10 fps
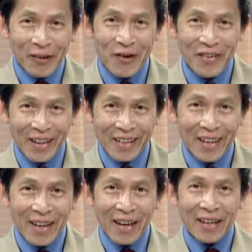quý vị
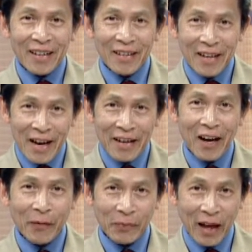nên
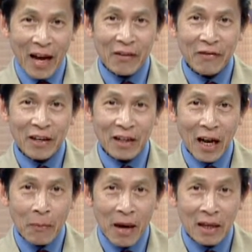hợp tác với
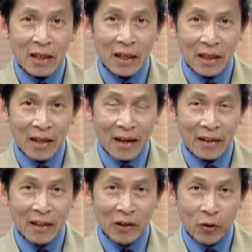các bác sĩ gia
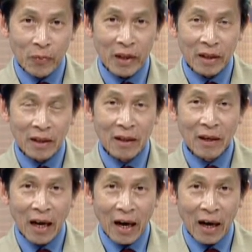đình của mình
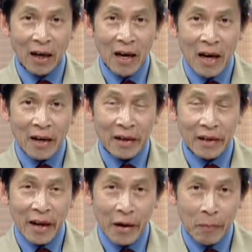à,
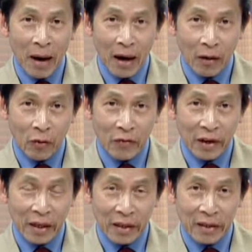để mà quý
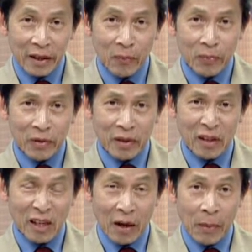vị giống
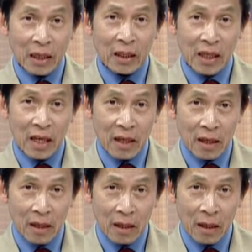như là bác sĩ gia
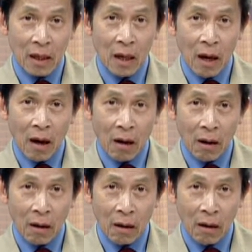đình á,
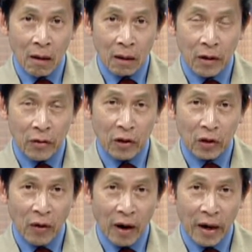họ kêu
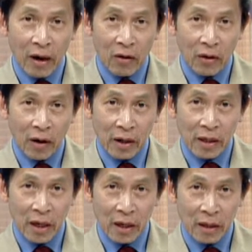điện thoại họ
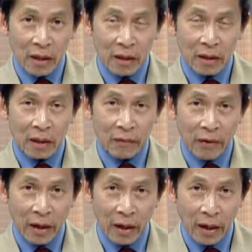gửi giấy đi
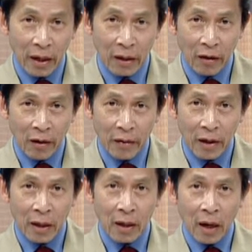về á, nói
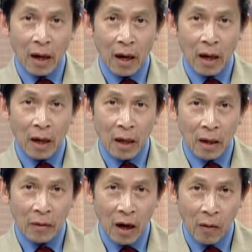à,
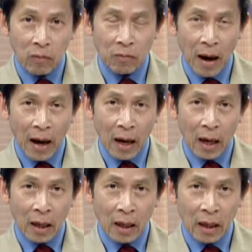ông
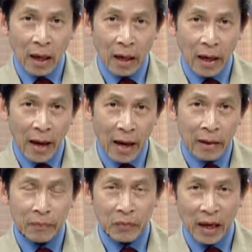bà hay là
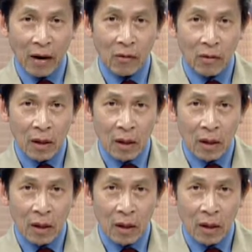em cháu